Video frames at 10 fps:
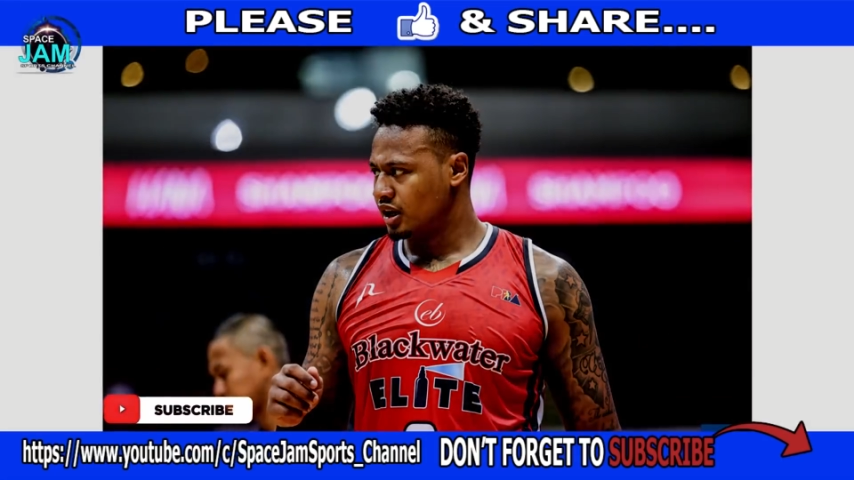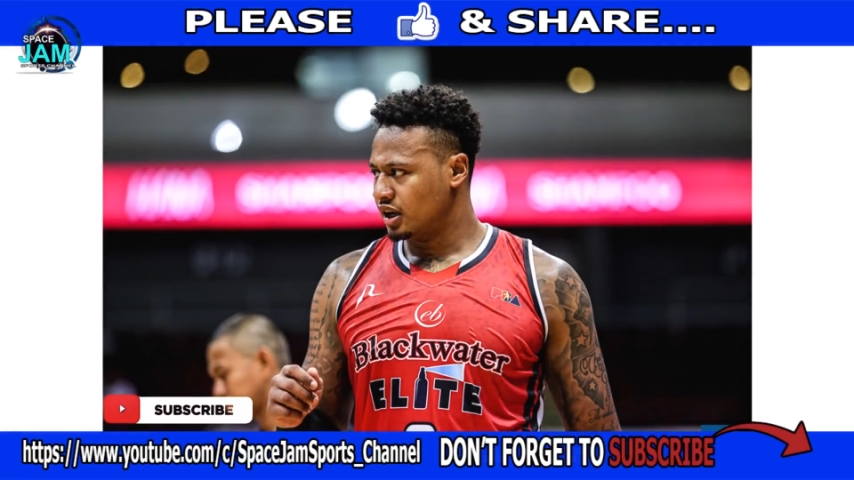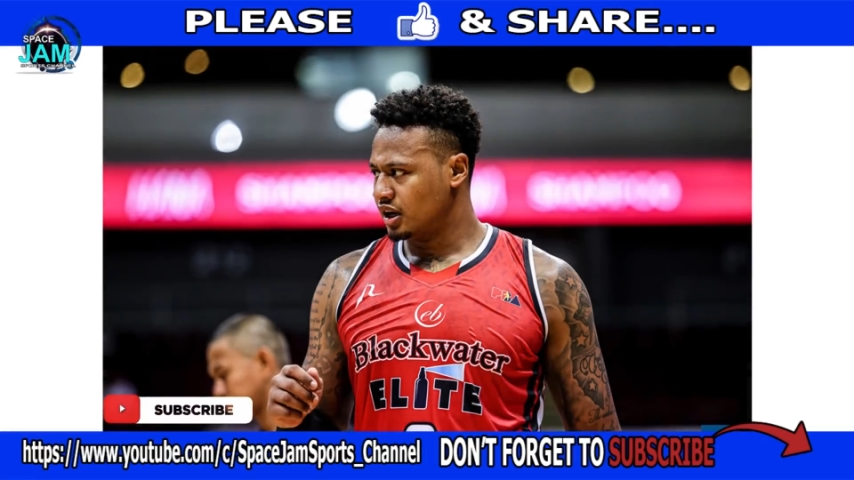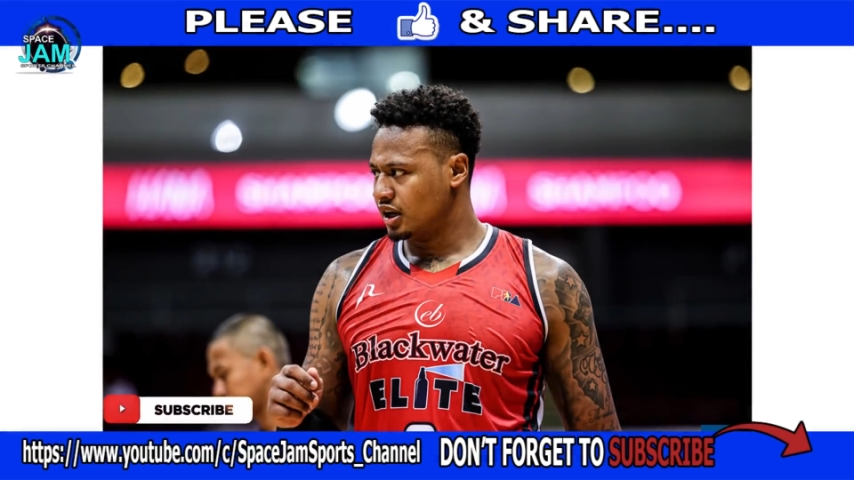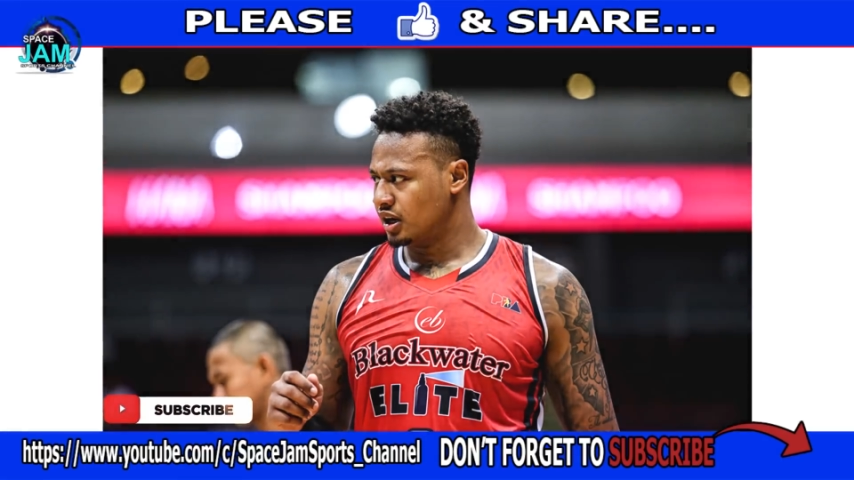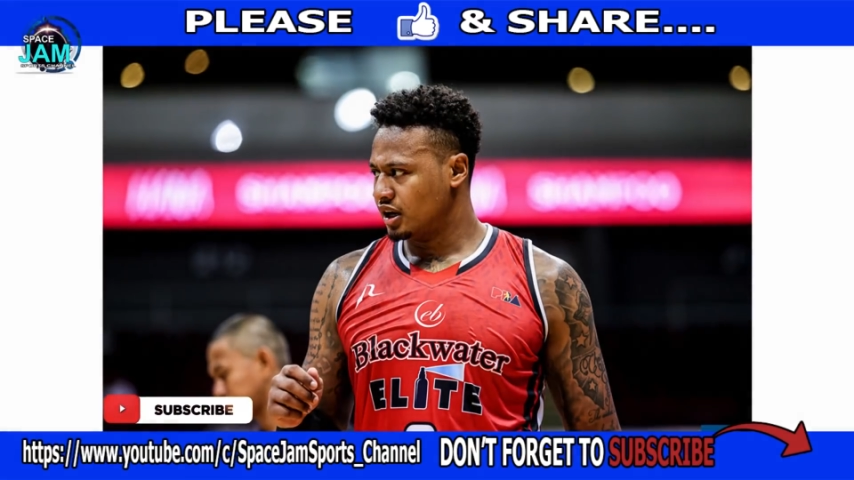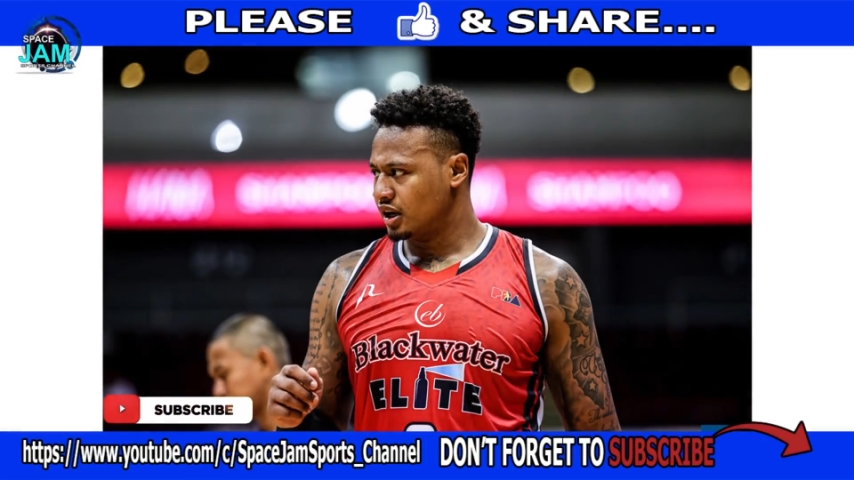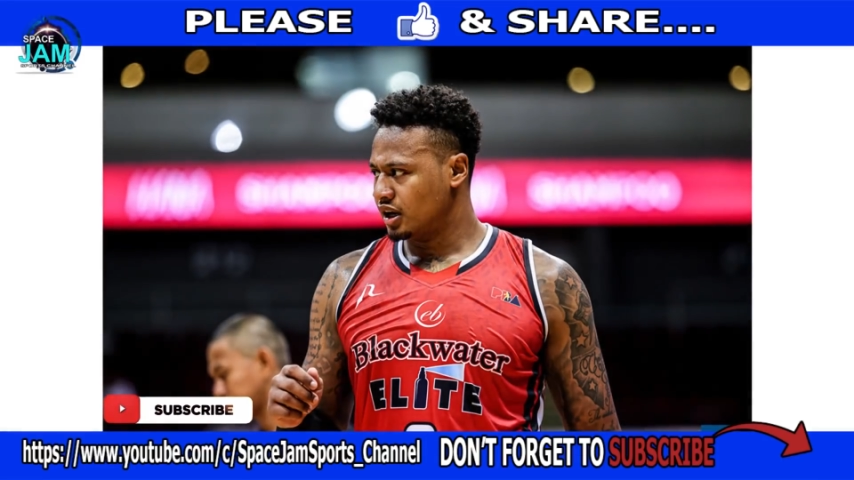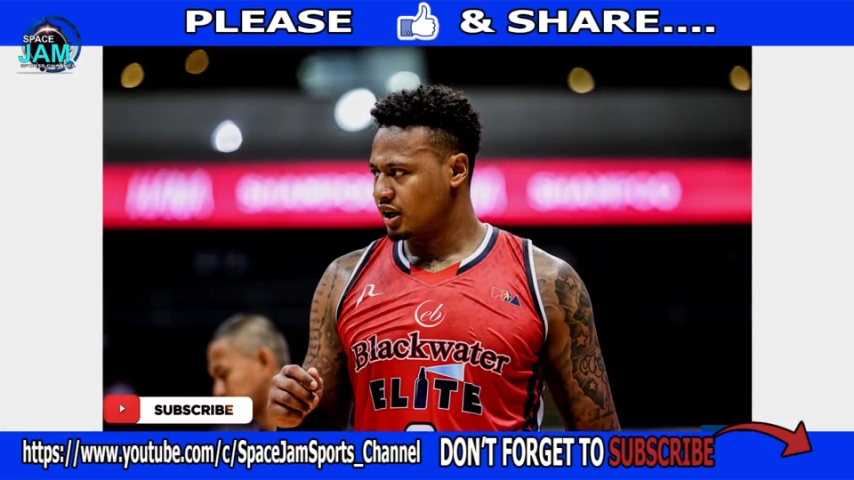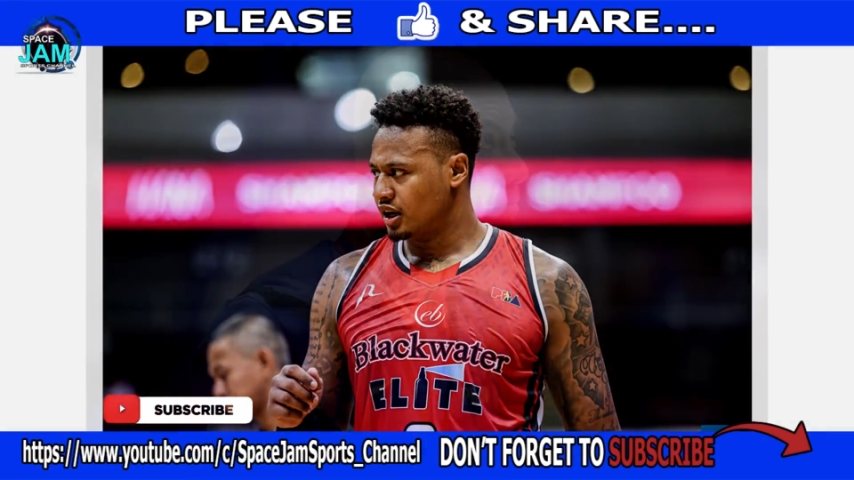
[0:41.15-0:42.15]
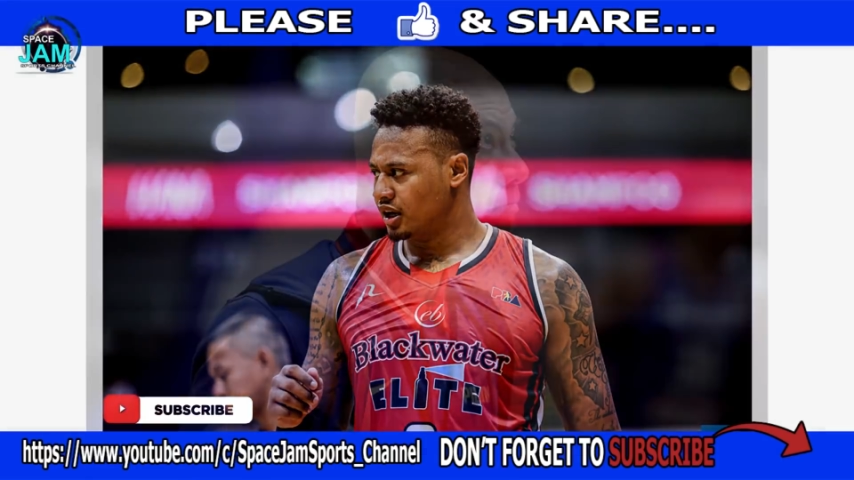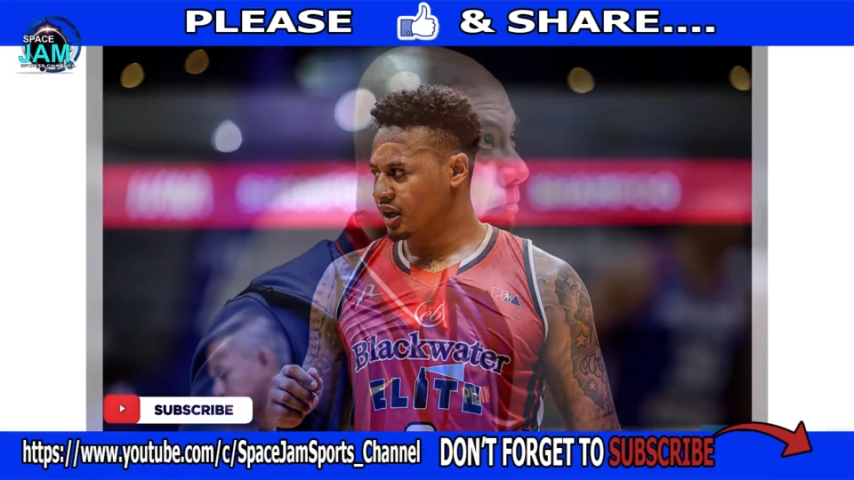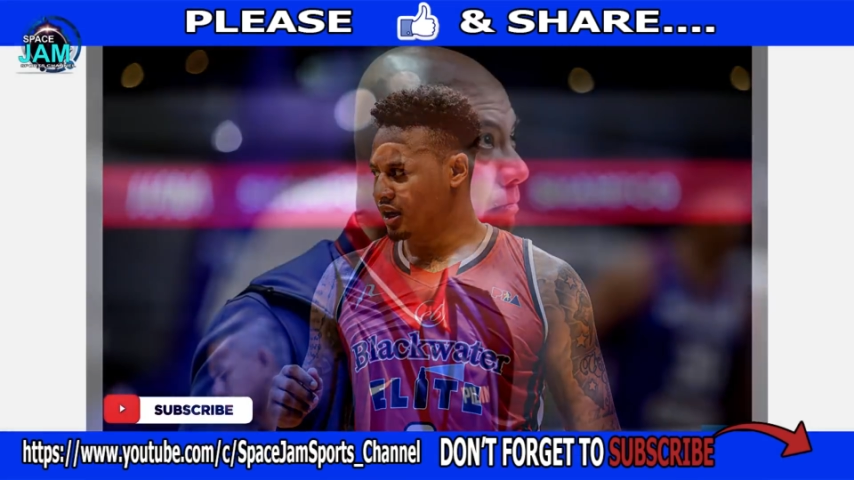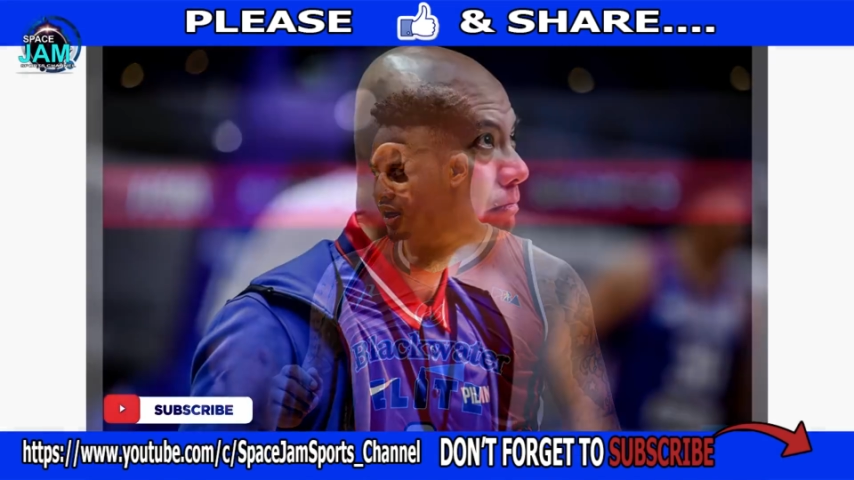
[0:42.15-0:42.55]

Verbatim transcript: na naimbitahan nga niya